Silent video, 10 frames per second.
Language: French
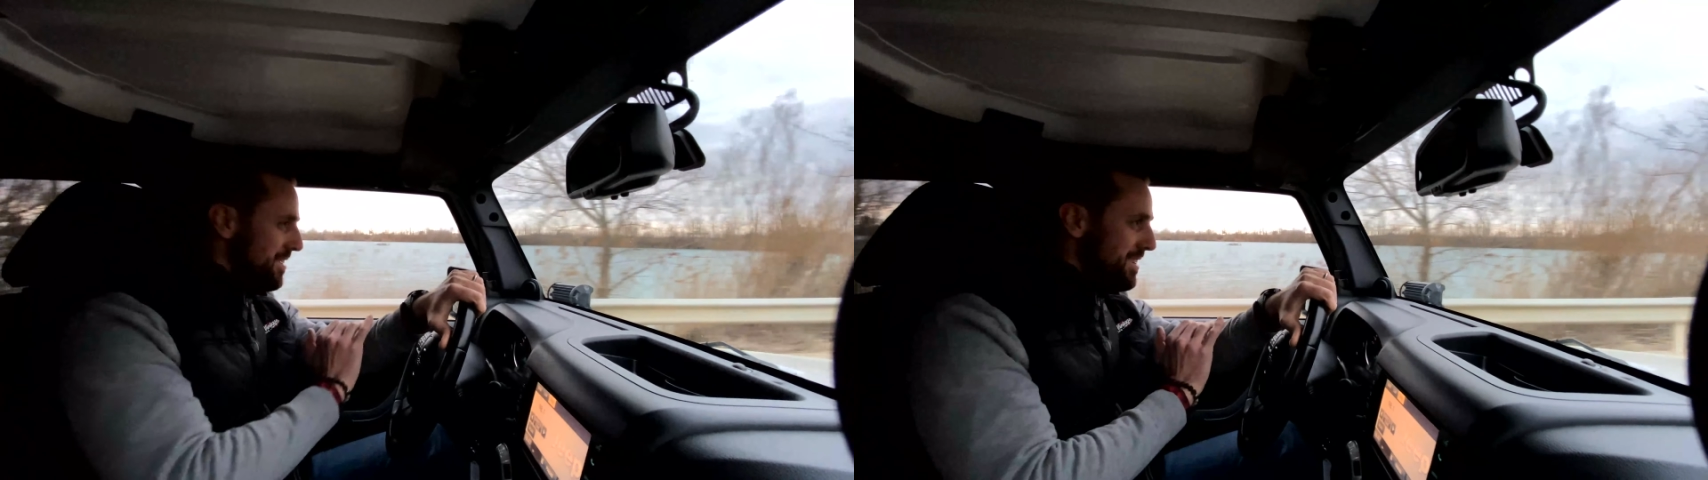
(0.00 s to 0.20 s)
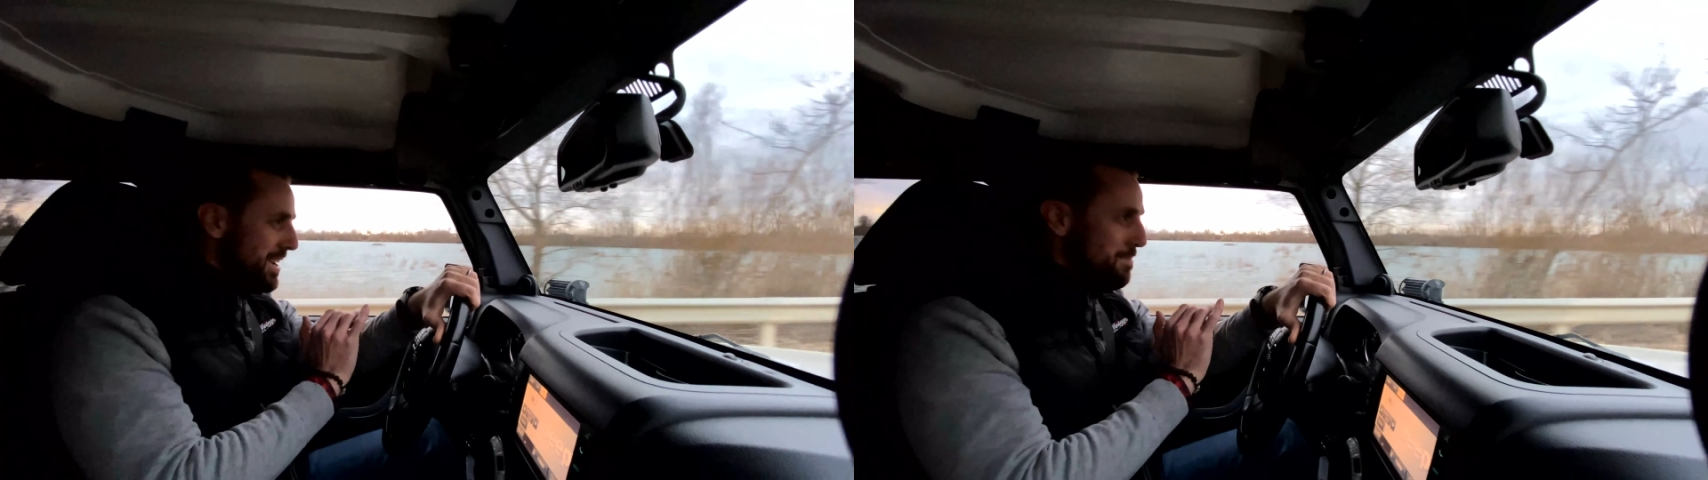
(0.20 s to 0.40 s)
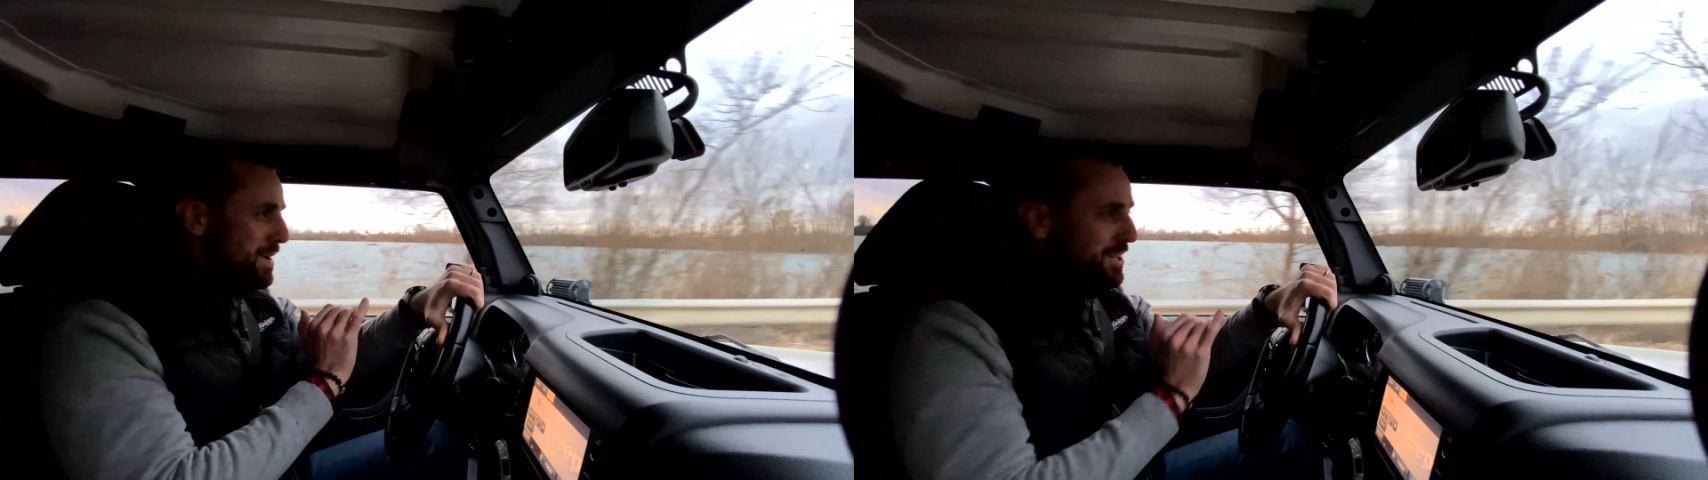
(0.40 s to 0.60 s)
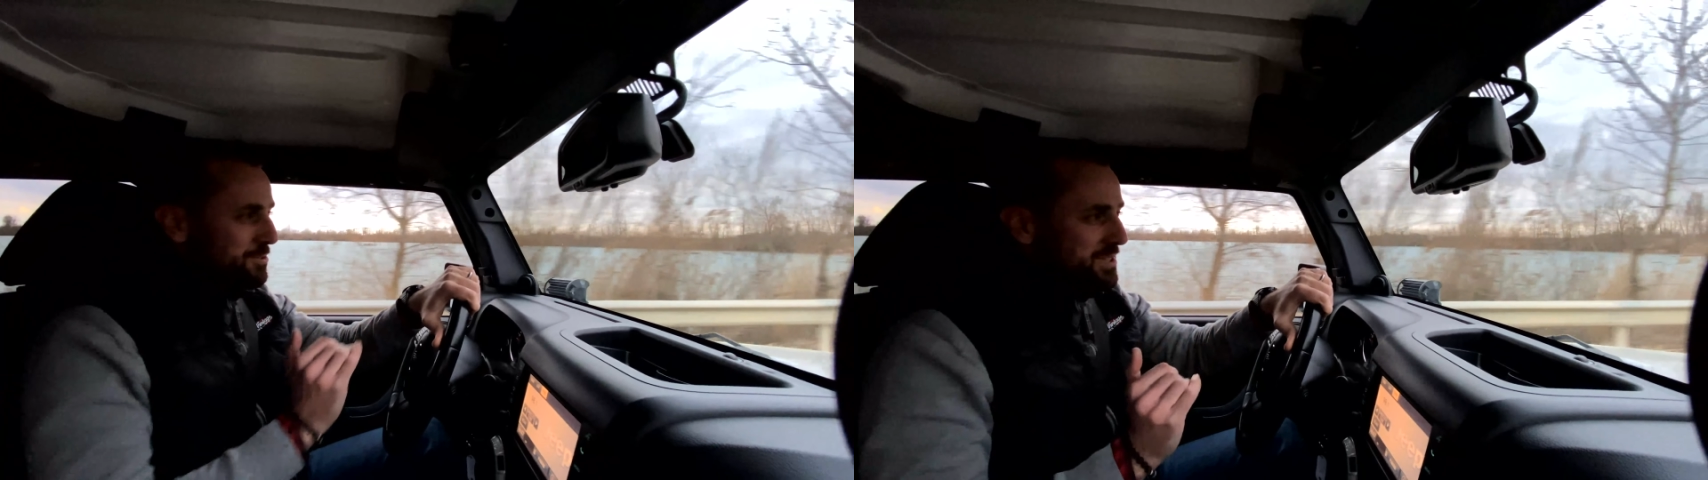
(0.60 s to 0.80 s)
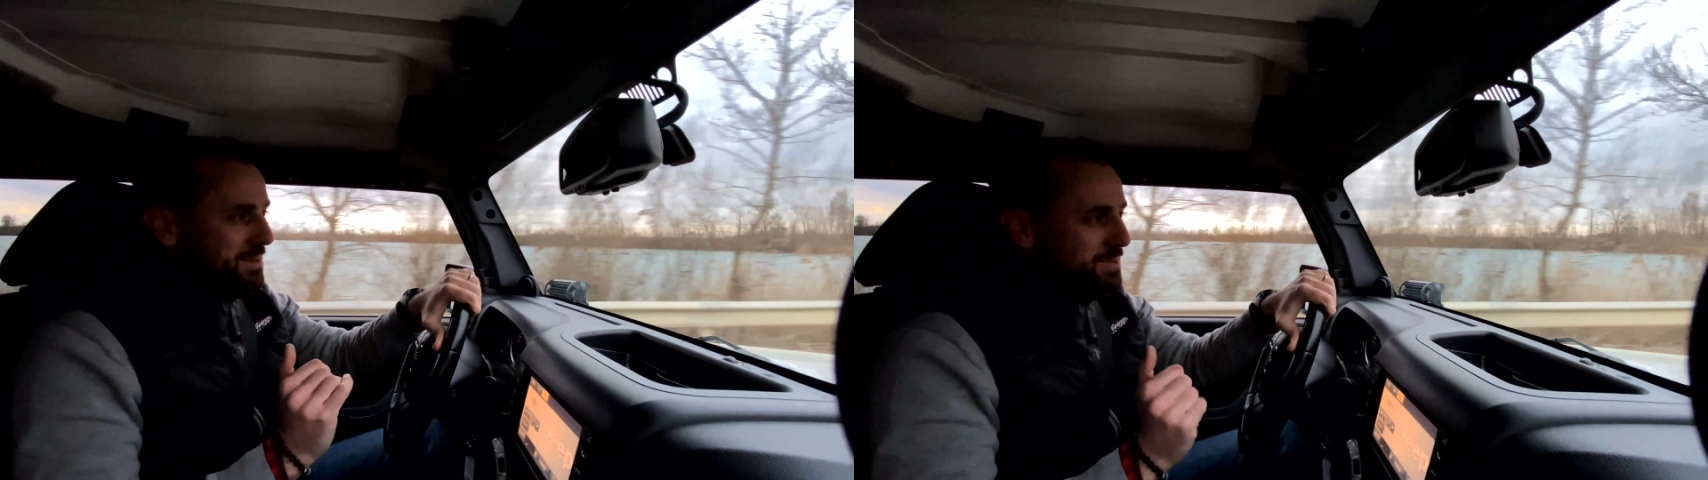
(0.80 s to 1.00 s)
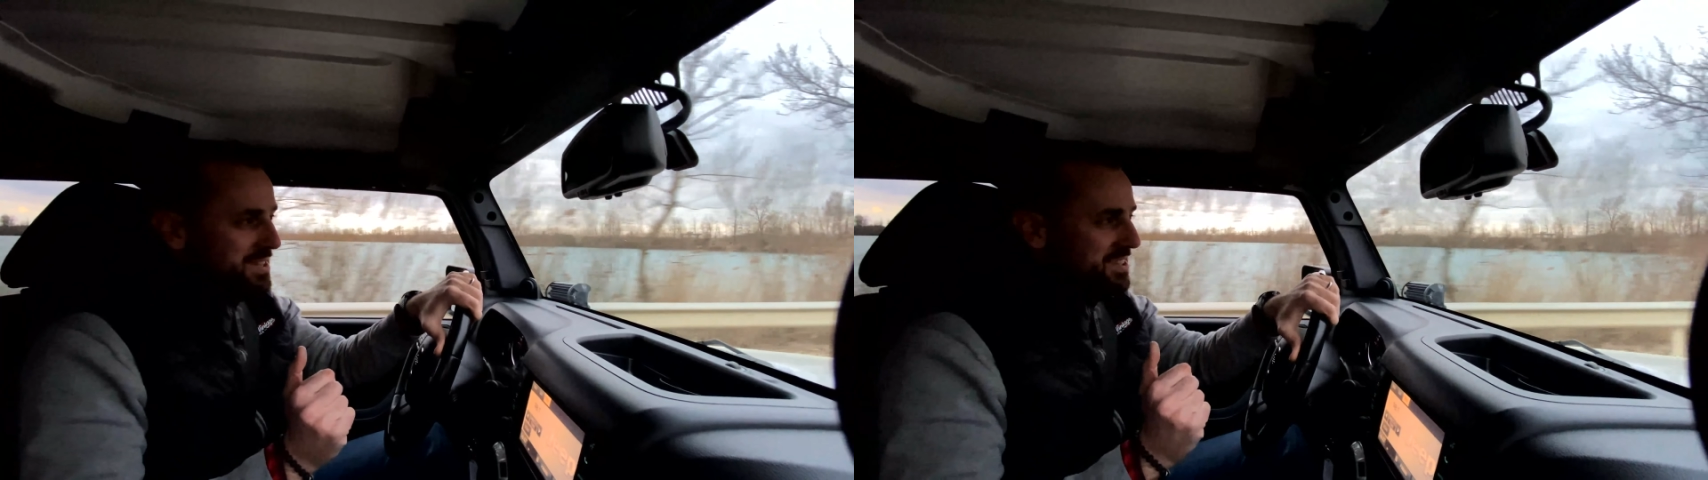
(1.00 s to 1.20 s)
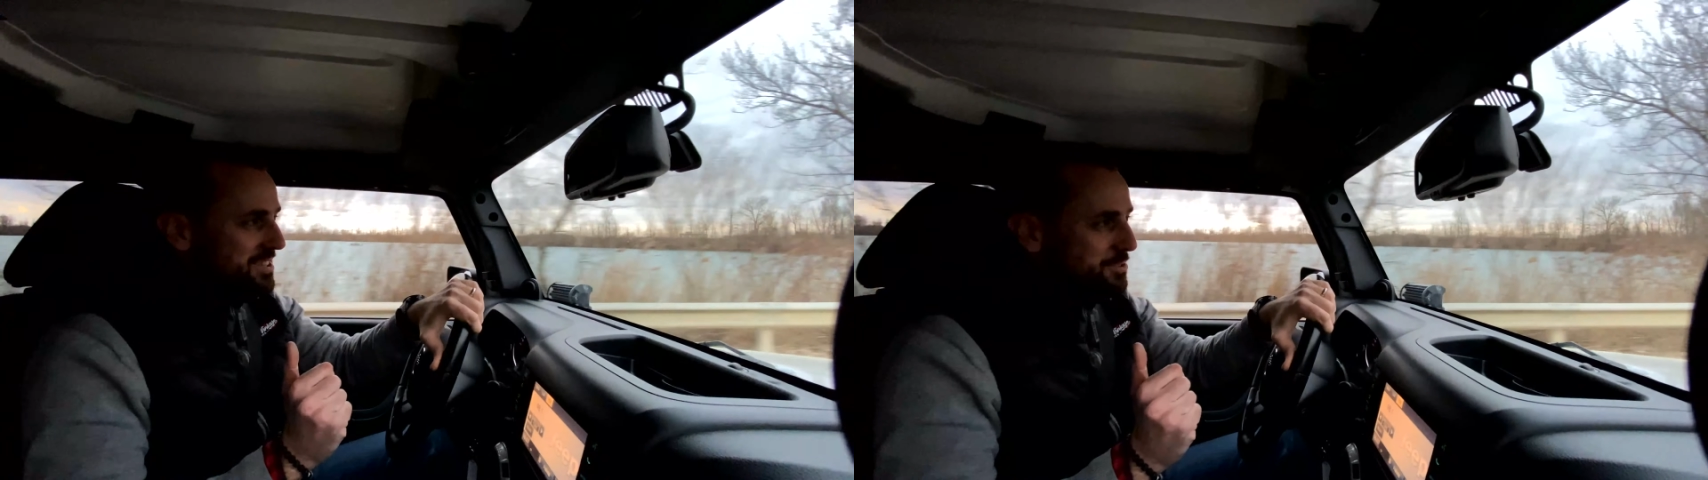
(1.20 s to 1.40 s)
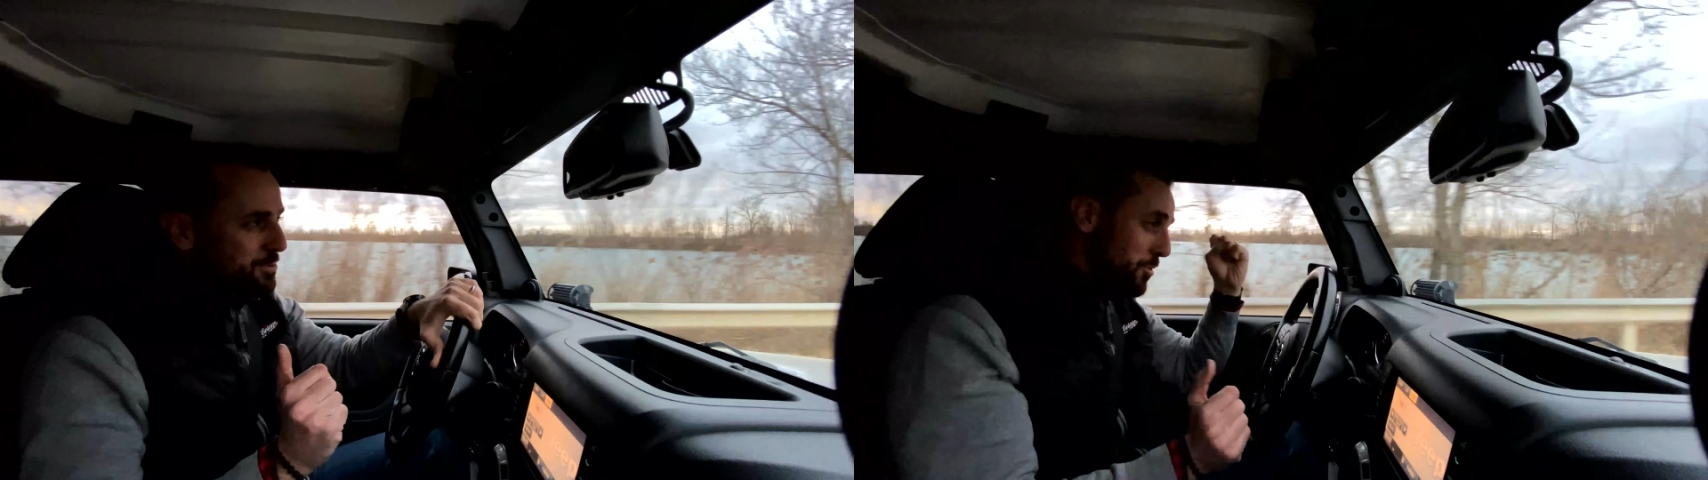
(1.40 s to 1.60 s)
la barre de
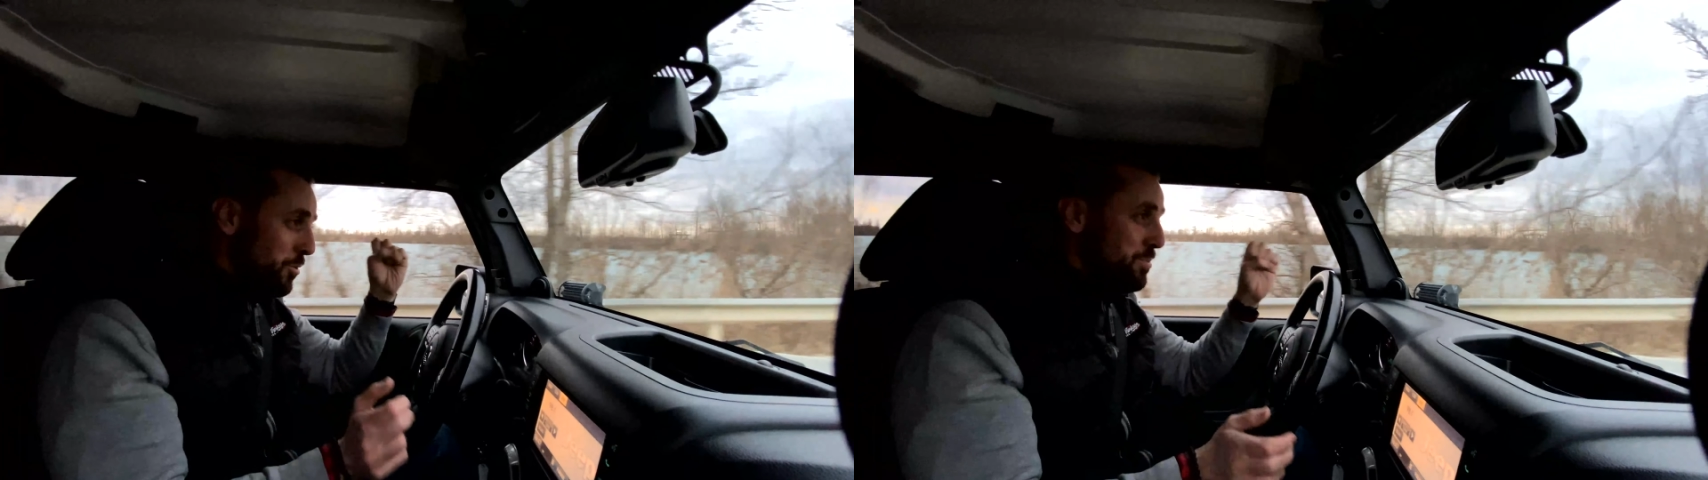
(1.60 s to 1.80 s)
stabilisation qu'on